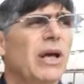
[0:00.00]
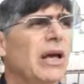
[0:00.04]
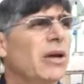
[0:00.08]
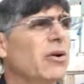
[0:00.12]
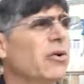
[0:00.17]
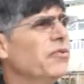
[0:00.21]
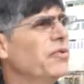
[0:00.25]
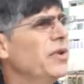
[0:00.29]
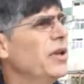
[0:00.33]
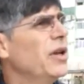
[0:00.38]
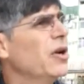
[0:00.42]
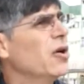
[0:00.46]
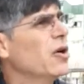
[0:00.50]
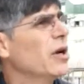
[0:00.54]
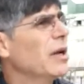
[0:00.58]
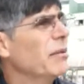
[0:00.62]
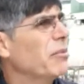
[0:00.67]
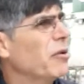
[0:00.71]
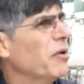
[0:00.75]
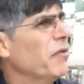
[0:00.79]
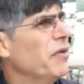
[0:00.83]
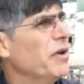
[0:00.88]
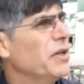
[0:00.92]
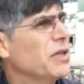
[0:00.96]
ai confini con la
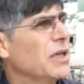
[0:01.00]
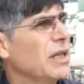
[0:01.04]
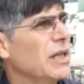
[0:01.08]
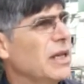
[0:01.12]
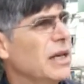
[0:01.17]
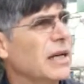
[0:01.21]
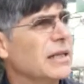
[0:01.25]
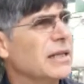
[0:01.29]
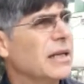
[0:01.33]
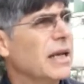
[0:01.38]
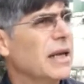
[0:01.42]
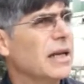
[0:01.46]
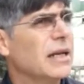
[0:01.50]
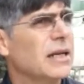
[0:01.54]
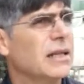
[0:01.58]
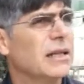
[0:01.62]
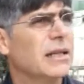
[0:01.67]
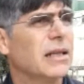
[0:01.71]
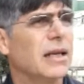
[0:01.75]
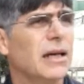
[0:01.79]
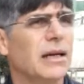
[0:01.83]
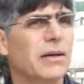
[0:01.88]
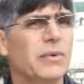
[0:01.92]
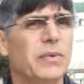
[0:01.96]
provincia di
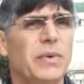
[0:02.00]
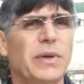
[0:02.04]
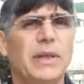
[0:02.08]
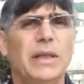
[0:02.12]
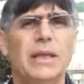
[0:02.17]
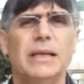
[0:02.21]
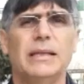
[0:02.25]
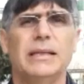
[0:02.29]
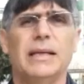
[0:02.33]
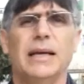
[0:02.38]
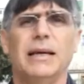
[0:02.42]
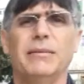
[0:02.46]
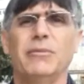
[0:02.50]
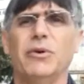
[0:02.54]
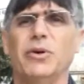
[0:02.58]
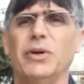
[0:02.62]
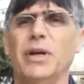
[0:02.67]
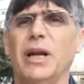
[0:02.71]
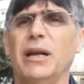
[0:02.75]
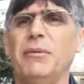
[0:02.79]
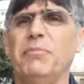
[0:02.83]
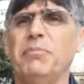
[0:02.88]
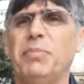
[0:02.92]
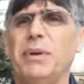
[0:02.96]
Caserta, quindi siamo
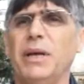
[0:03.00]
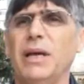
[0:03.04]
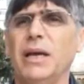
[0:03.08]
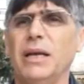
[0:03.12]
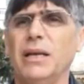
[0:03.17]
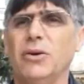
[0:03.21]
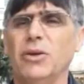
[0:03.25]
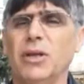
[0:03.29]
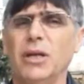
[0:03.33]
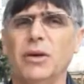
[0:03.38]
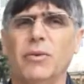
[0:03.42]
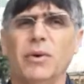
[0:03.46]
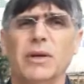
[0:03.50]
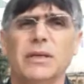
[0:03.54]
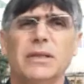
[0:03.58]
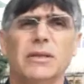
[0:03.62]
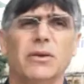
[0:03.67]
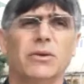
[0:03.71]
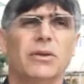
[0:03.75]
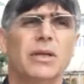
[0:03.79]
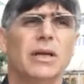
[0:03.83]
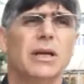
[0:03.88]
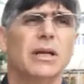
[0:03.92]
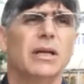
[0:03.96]
nel pieno di
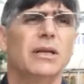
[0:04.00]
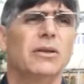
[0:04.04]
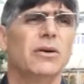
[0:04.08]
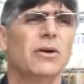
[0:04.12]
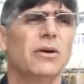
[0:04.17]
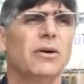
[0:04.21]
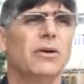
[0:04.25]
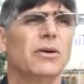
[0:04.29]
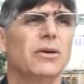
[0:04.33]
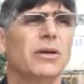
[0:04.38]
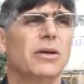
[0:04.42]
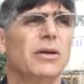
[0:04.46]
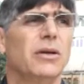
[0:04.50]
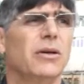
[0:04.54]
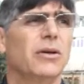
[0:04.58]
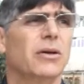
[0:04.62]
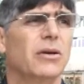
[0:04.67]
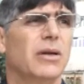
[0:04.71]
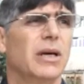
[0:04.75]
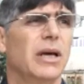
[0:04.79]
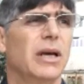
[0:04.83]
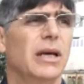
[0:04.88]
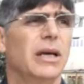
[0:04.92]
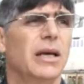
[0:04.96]
questo
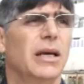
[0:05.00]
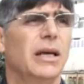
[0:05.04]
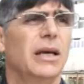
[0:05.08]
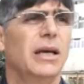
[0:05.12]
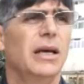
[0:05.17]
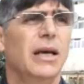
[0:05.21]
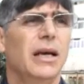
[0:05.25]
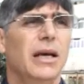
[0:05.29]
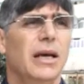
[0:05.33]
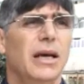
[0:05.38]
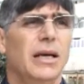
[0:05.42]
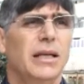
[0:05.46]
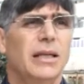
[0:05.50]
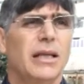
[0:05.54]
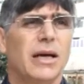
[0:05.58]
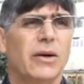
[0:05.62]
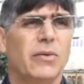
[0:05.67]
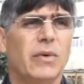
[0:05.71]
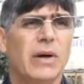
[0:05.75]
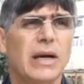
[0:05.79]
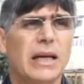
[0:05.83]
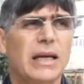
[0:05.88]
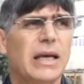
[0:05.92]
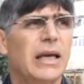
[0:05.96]
territorio che da
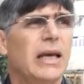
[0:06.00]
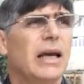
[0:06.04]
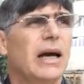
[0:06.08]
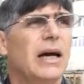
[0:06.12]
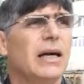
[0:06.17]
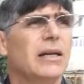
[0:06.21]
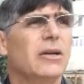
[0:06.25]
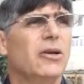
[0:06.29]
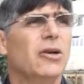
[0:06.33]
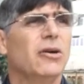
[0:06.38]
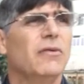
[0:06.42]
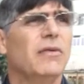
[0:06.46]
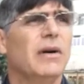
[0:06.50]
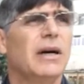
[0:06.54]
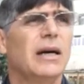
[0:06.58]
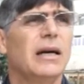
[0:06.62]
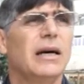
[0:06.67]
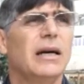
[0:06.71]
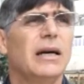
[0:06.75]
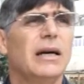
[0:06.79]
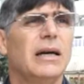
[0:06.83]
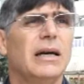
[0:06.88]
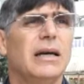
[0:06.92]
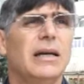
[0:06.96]
qualche anno
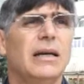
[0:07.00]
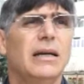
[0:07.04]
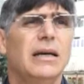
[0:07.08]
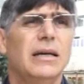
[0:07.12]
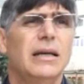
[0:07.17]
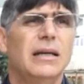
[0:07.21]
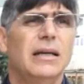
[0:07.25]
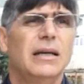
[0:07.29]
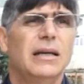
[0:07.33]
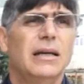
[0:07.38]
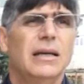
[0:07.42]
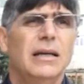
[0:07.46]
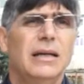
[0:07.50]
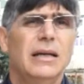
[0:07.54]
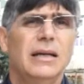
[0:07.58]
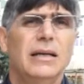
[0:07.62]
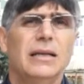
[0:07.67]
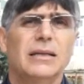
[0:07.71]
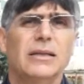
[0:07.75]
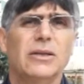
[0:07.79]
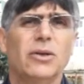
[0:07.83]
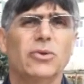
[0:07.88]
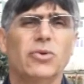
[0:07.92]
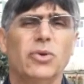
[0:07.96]
va
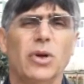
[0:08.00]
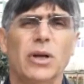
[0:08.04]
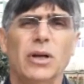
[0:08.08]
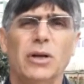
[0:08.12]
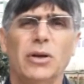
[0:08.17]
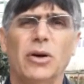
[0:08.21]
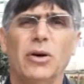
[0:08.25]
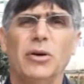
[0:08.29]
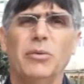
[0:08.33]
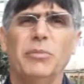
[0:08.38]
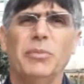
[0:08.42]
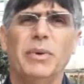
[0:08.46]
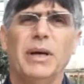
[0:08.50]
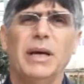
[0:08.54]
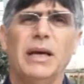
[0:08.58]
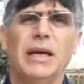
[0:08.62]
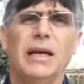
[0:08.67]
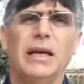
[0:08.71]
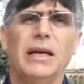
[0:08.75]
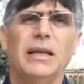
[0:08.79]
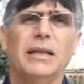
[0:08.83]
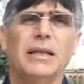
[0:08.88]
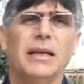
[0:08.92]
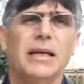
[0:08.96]
eh, sotto il
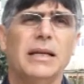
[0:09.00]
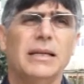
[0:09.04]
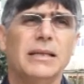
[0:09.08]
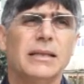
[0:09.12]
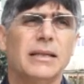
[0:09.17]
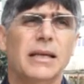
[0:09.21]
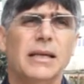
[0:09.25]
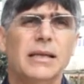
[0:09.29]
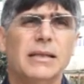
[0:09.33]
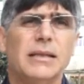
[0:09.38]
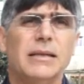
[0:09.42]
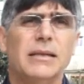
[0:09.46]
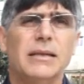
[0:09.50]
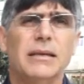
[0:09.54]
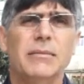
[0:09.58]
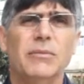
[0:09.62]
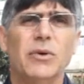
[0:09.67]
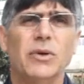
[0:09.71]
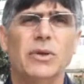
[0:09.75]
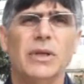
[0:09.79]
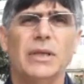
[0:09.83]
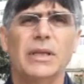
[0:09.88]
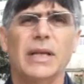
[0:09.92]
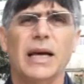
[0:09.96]
nome
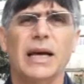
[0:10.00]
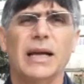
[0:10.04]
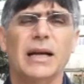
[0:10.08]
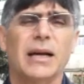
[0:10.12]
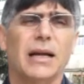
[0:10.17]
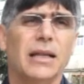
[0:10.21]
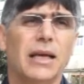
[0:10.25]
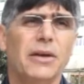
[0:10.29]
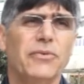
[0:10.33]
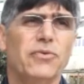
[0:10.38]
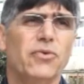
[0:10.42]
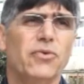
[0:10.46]
tristissimo di Terra dei